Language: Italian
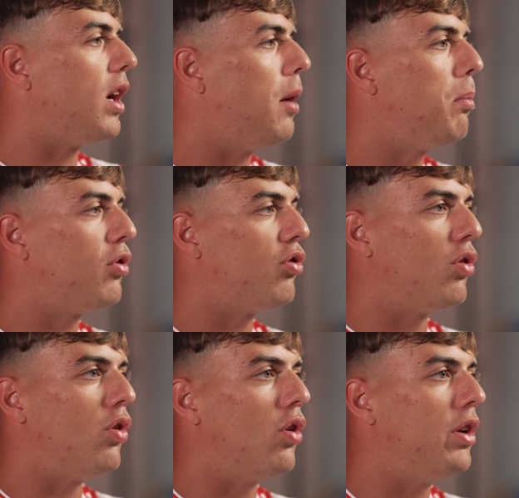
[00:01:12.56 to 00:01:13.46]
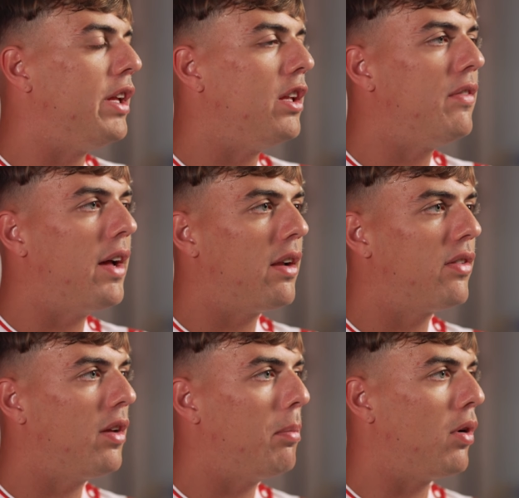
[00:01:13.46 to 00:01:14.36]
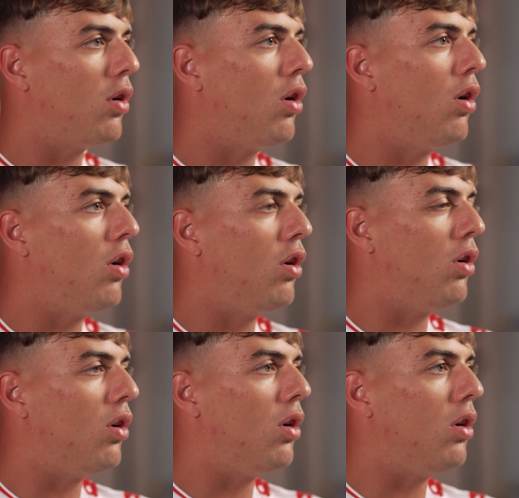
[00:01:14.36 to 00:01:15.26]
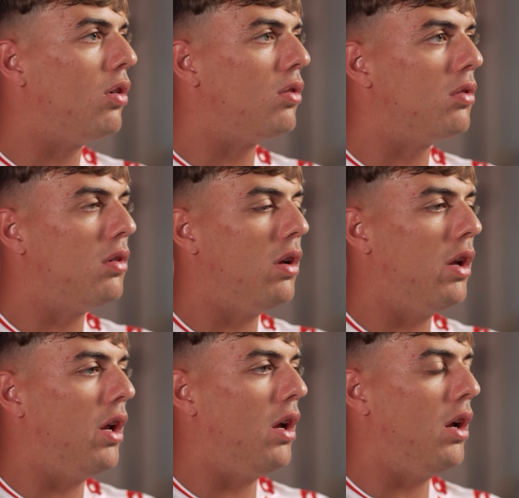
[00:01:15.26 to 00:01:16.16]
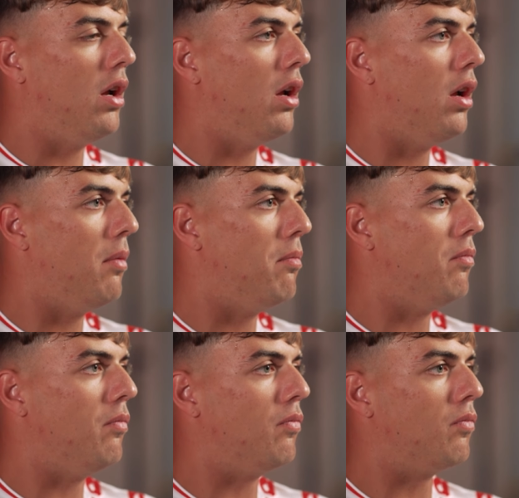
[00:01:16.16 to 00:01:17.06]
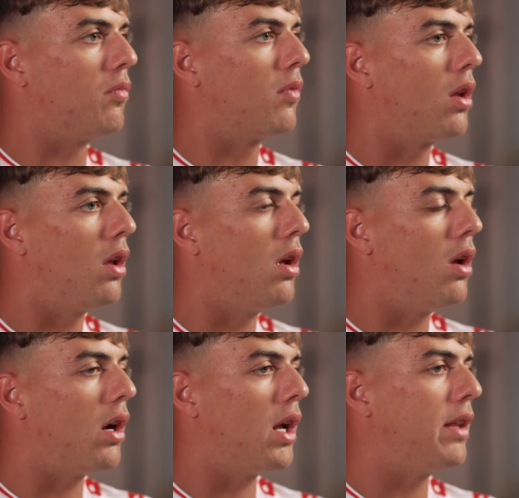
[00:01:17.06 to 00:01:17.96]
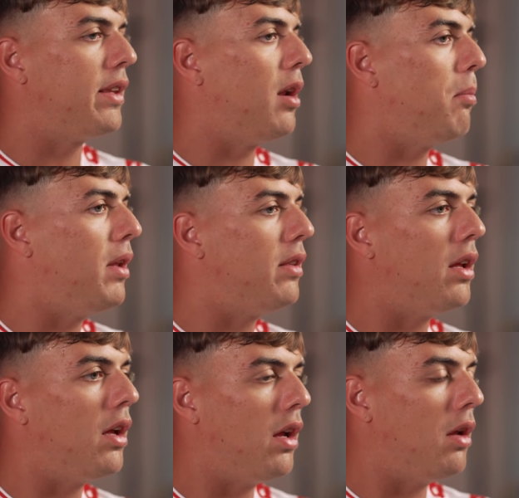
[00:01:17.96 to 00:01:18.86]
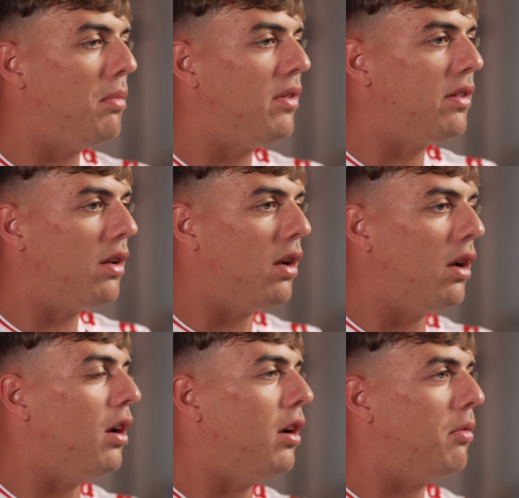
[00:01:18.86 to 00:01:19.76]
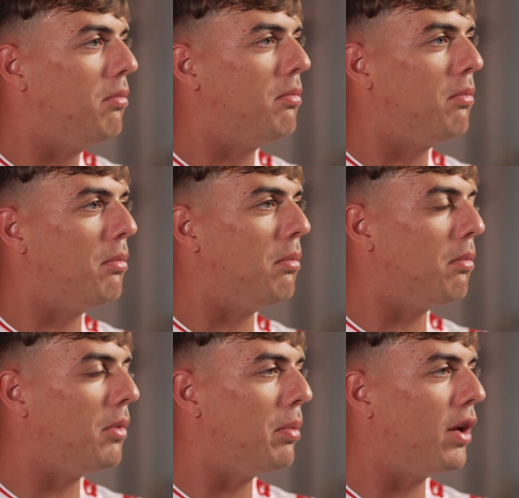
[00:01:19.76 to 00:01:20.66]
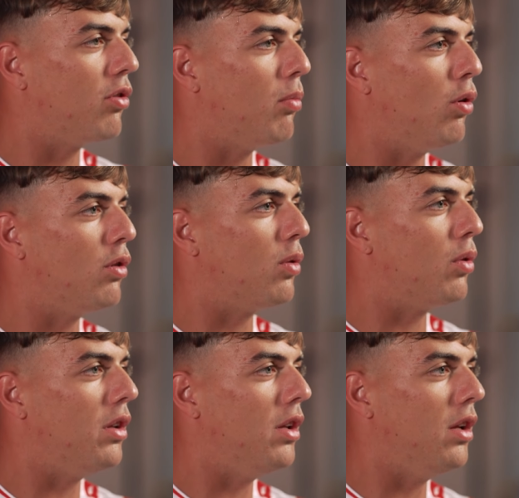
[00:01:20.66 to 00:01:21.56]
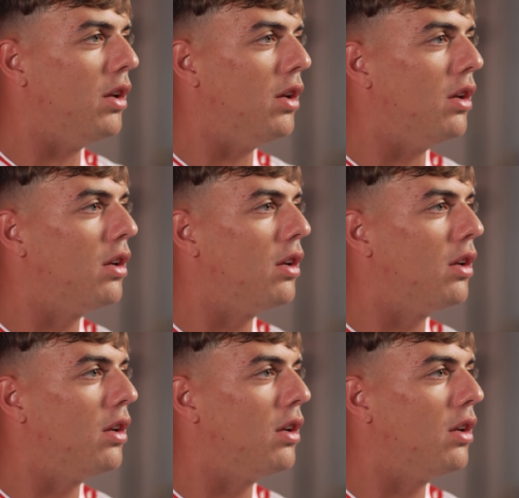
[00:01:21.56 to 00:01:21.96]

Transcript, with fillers: campo ci sono idee diverse, però ehm, caratterialmente il mister eh, mi piace molto, quindi eh,